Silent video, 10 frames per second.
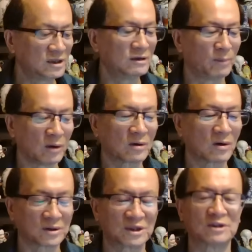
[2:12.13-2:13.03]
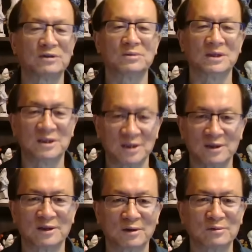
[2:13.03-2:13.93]
日报告制度的
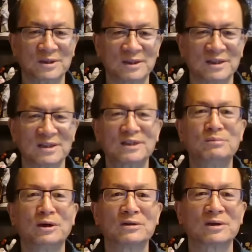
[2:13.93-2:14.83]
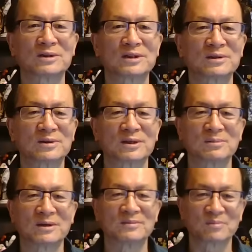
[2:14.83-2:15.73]
紧急通知。日报道制度
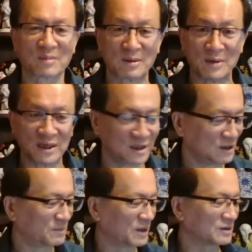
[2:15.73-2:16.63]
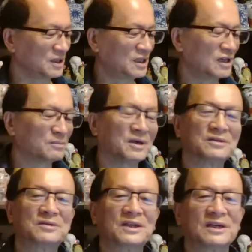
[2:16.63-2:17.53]
什么？每日一报，一天一
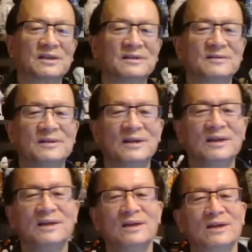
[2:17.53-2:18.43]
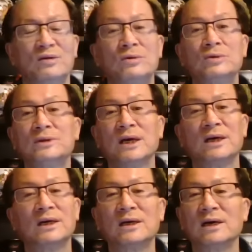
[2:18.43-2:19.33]
报，这个。估计
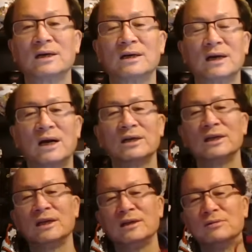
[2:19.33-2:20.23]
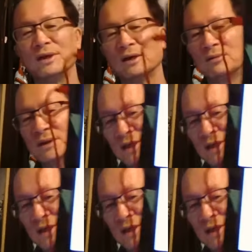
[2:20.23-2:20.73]
在二零零六年，